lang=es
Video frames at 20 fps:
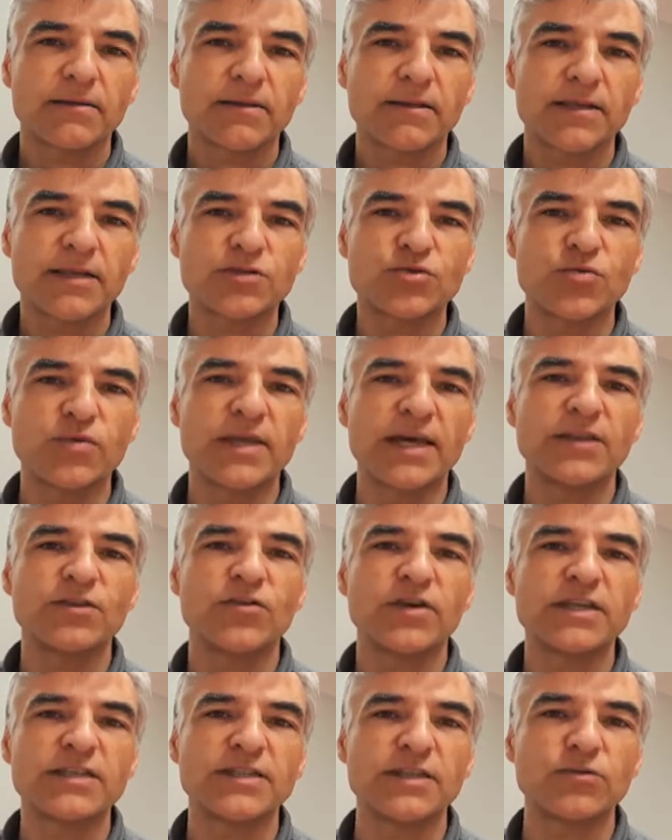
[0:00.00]
estudiando
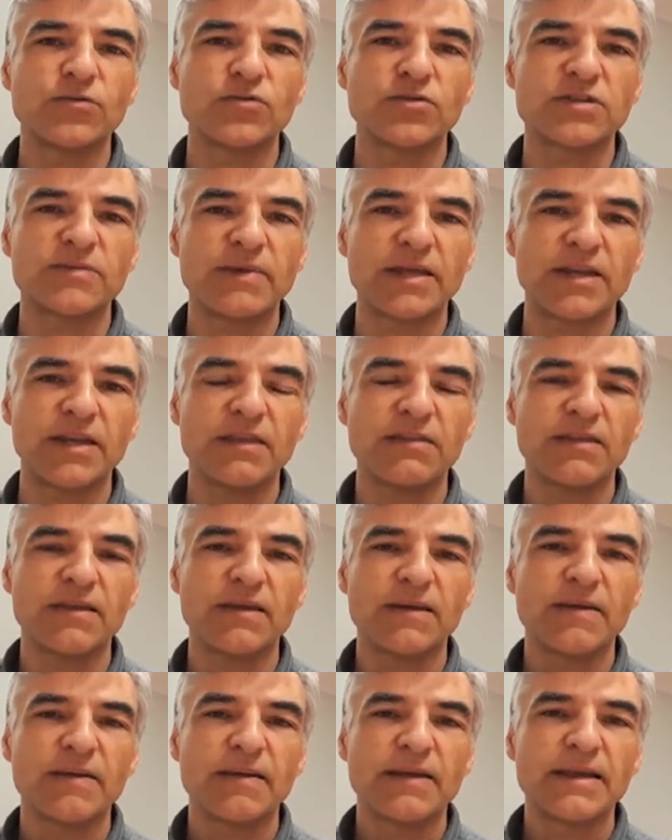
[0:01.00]
en institutos de Madrid
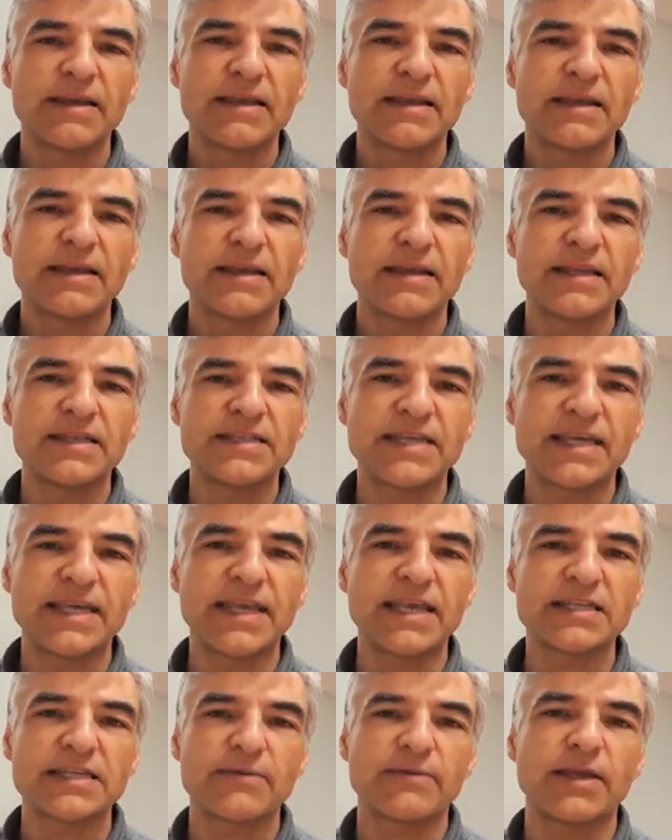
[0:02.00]
ni
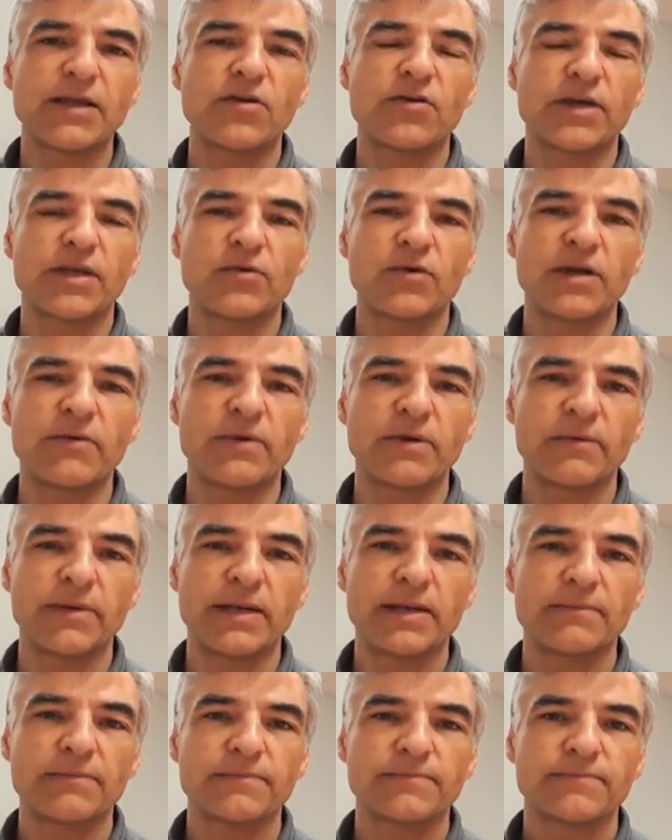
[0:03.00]
siquiera sabían lo que era una verbena.